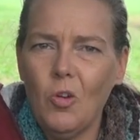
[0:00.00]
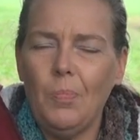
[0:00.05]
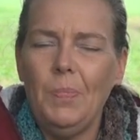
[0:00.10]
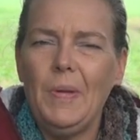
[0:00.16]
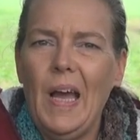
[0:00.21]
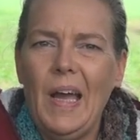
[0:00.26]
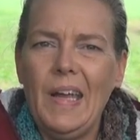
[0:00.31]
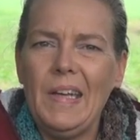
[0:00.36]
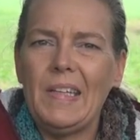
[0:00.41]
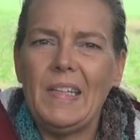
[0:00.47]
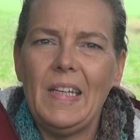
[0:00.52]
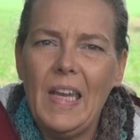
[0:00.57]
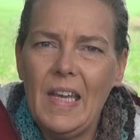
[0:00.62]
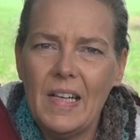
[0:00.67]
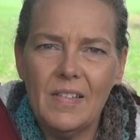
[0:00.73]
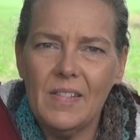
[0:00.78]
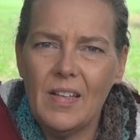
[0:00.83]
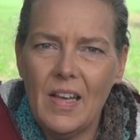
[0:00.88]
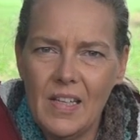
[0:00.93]
ob ihr einen
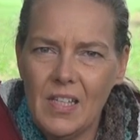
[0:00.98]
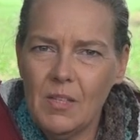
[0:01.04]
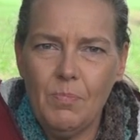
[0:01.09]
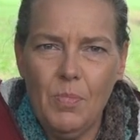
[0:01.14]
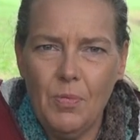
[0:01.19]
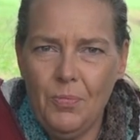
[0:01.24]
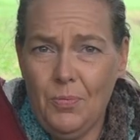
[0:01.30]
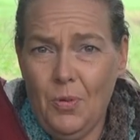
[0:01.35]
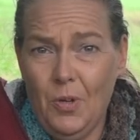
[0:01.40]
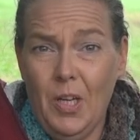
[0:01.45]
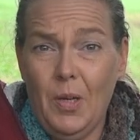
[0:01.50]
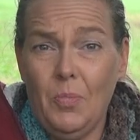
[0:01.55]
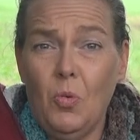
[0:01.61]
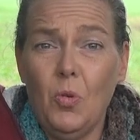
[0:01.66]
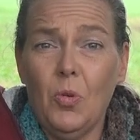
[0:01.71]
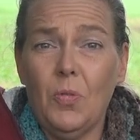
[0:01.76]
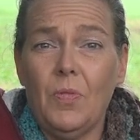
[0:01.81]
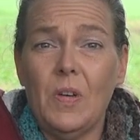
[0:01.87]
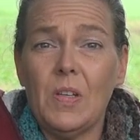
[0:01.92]
Keks esst, bevor ihr
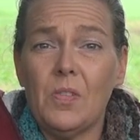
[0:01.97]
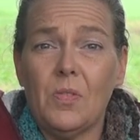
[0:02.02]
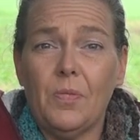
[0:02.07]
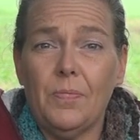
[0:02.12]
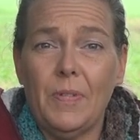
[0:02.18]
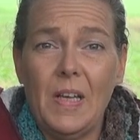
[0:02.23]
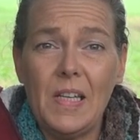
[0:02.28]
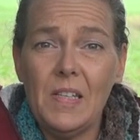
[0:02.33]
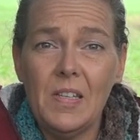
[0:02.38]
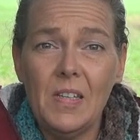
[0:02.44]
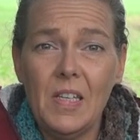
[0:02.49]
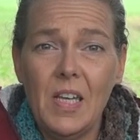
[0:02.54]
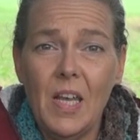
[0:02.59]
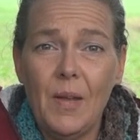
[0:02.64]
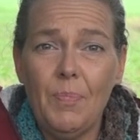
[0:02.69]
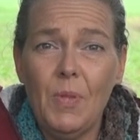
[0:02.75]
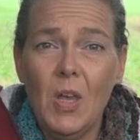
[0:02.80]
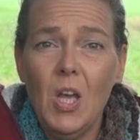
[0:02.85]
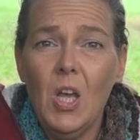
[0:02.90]
dem Hund was zu fressen
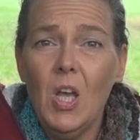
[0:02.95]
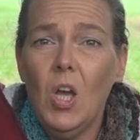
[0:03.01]
gebt